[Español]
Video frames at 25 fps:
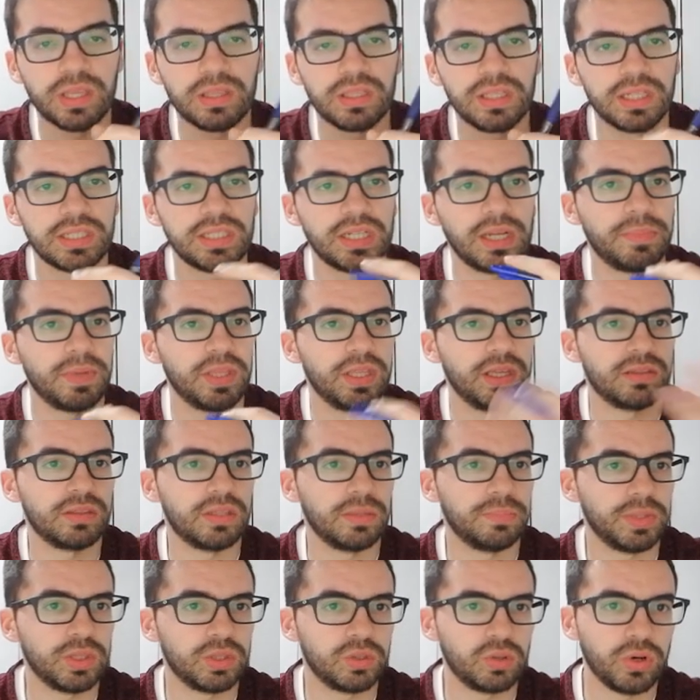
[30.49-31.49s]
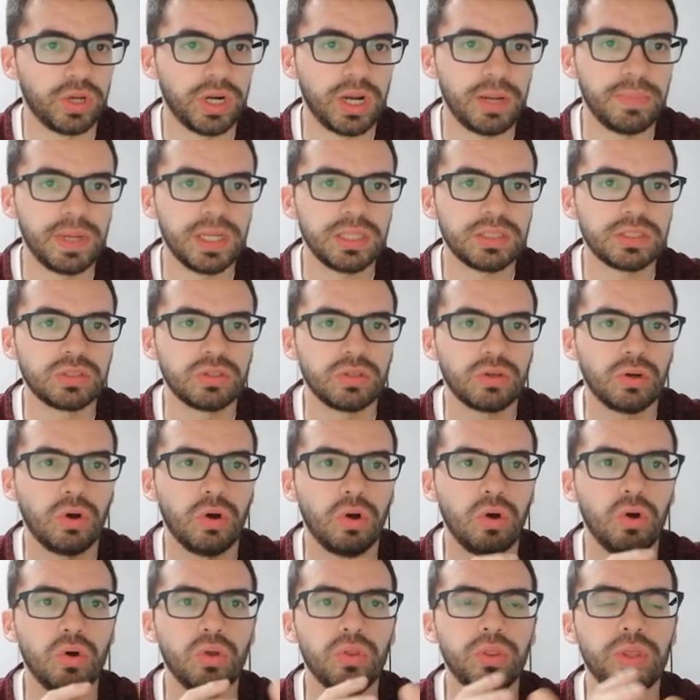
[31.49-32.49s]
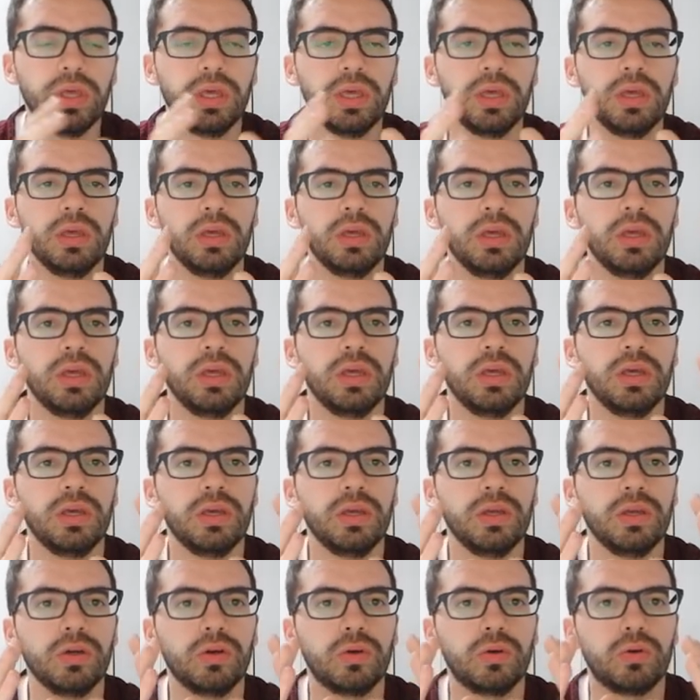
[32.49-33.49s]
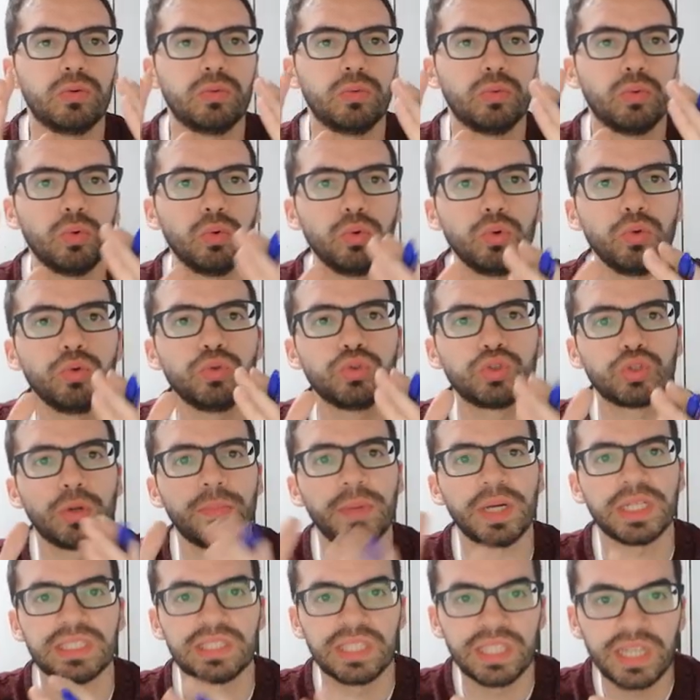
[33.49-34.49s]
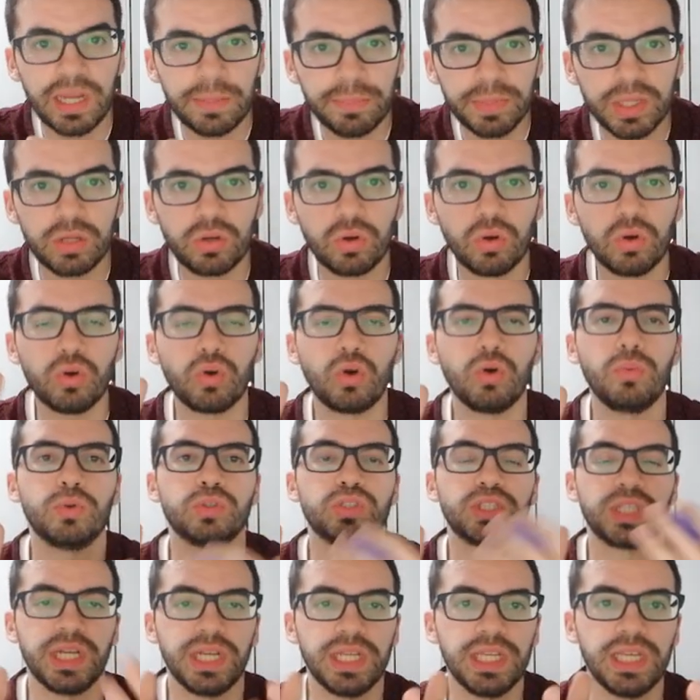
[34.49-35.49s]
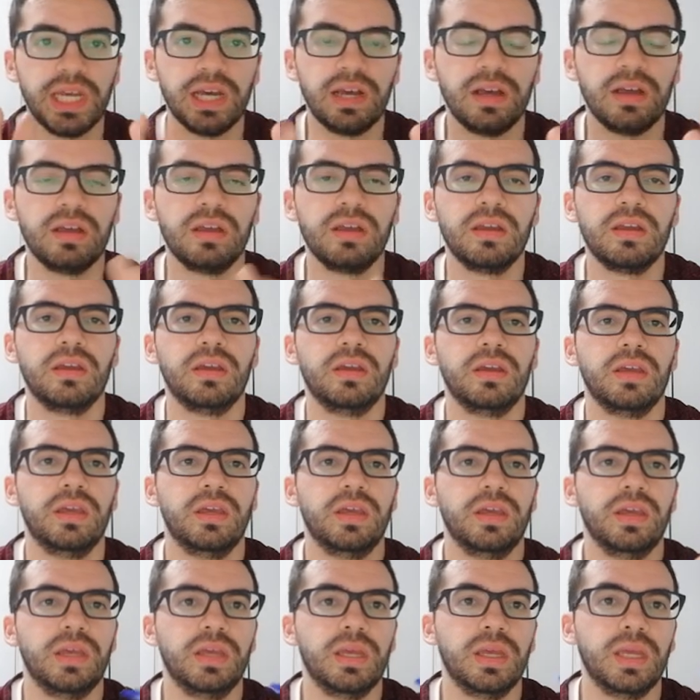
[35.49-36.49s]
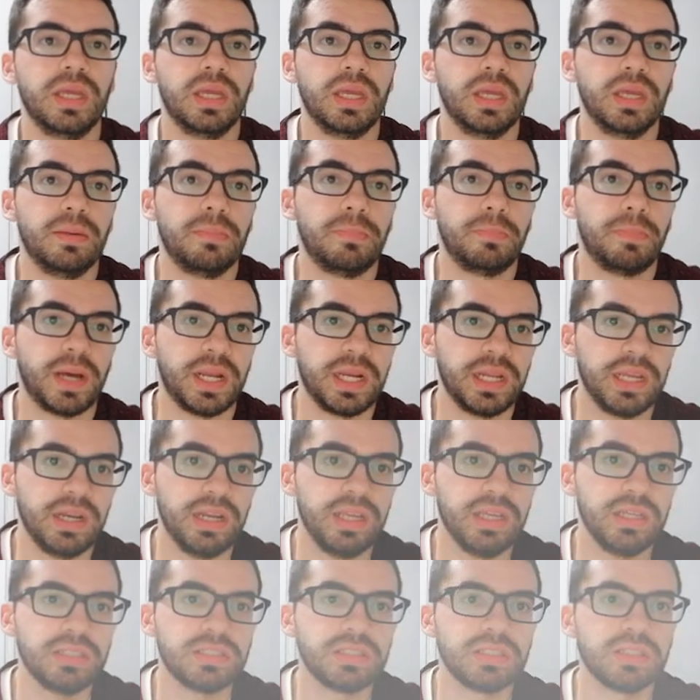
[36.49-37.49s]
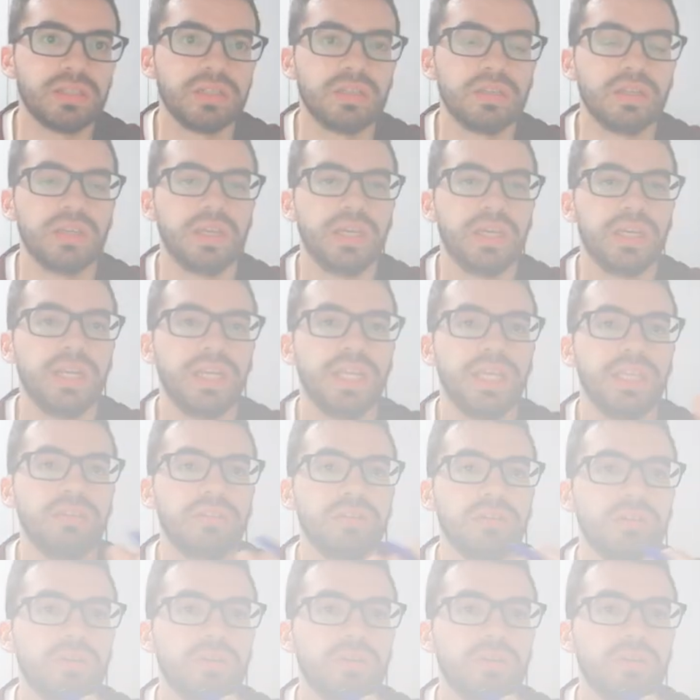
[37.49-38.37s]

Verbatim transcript: ya sea mediante pictogramas o de un uso más dinámico como sería eh, paneles eh, LED